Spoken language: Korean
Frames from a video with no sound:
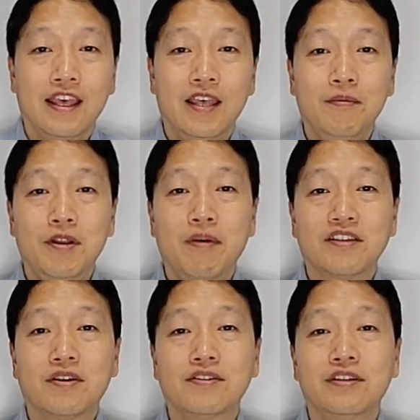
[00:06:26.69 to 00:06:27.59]
히브리
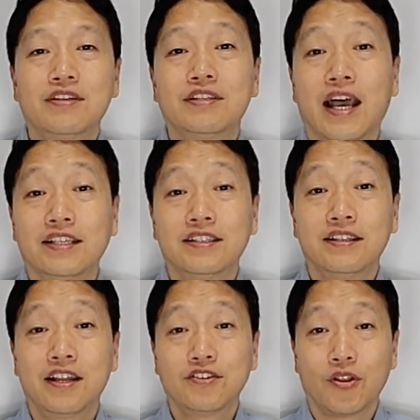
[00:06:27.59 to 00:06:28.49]
백성들은
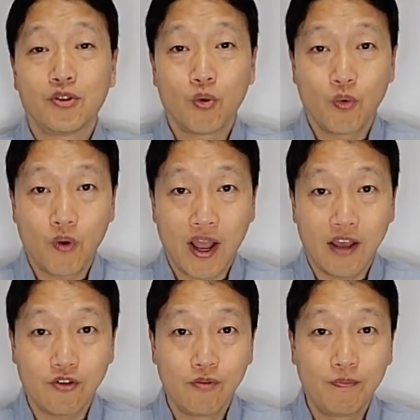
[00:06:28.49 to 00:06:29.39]
자신들의 전통과
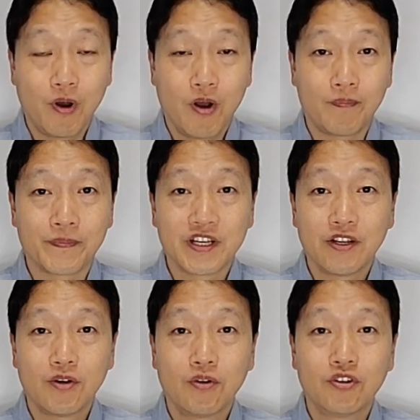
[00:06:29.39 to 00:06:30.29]
율법
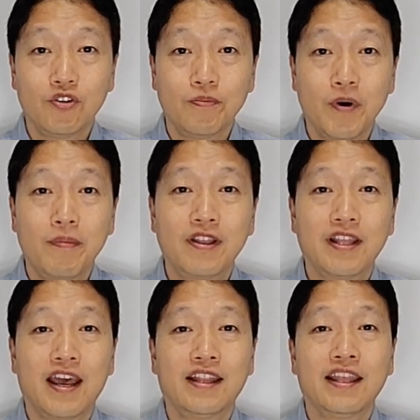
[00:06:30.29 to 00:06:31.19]
그리고 그 율법에
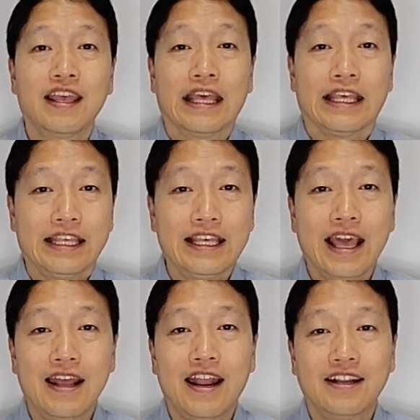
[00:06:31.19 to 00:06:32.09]
대한
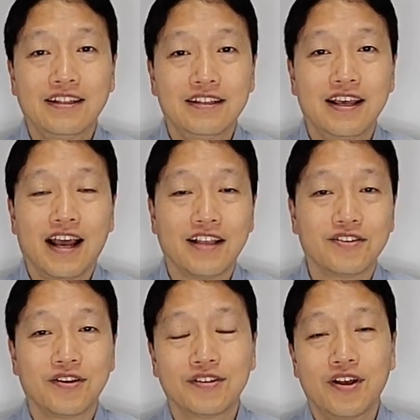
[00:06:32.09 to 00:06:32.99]
이해라는 틀에
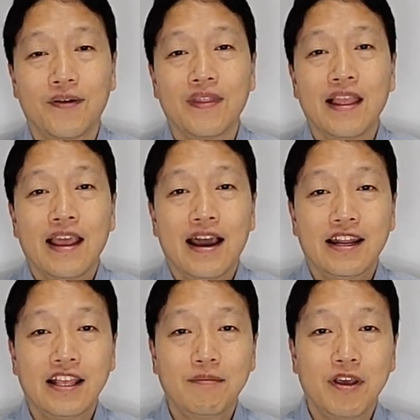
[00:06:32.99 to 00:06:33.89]
갇혀서
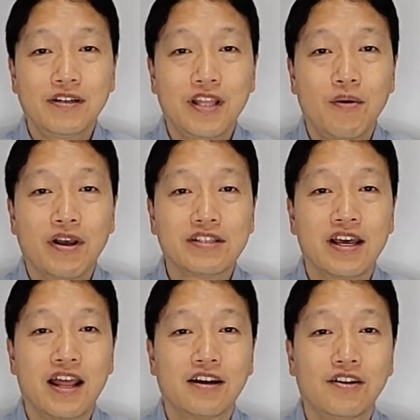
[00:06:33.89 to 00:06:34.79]
하나님의 은혜와
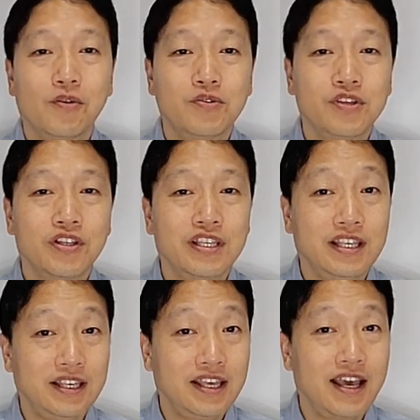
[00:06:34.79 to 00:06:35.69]
사랑을 온전히
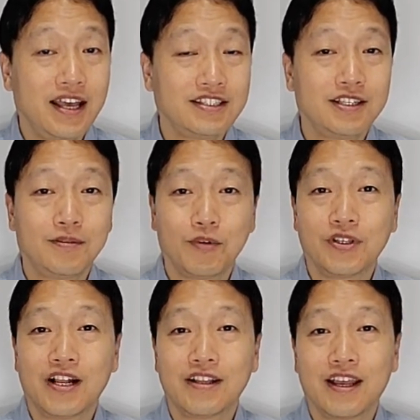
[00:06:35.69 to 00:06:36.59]
이해하지
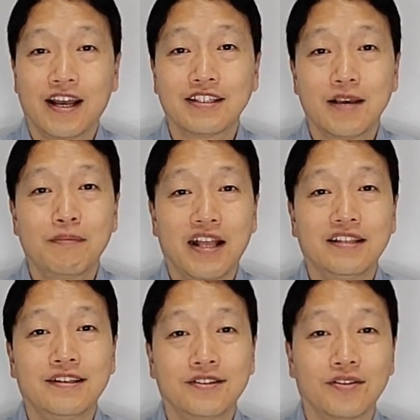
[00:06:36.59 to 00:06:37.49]
못할 때가 참 많이
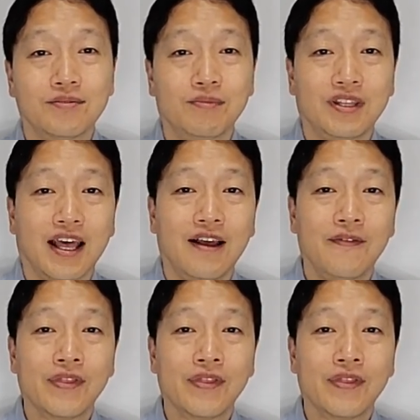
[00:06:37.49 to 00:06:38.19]
있었습니다.